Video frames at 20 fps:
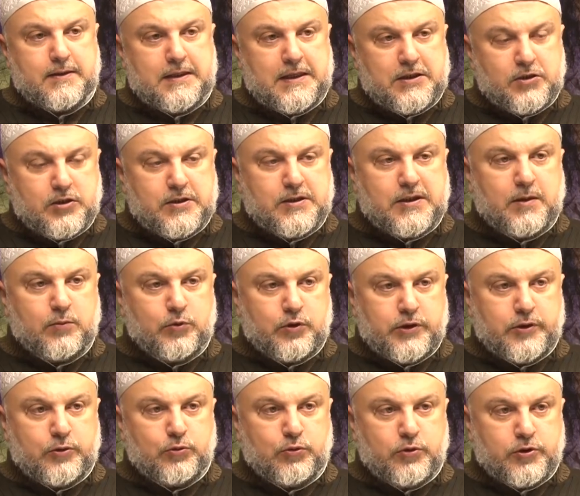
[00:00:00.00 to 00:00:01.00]
necis kabul
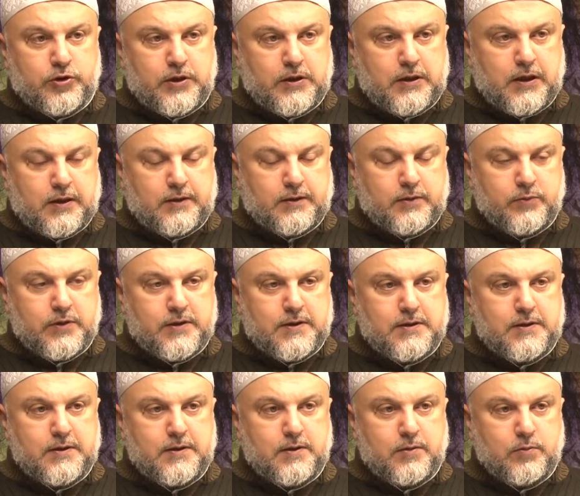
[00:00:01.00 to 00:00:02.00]
ediyor
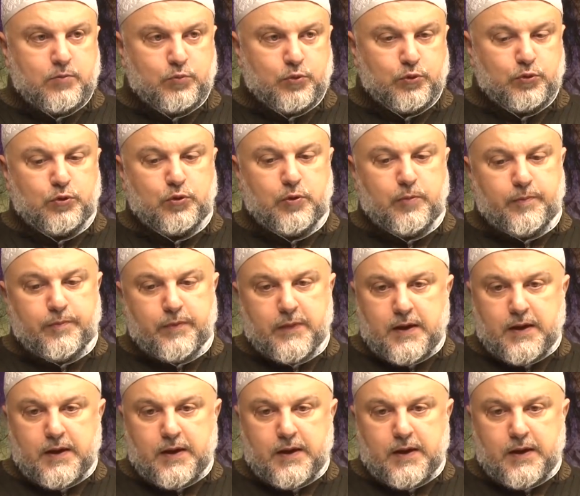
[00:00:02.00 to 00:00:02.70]
şeriatımız bunu.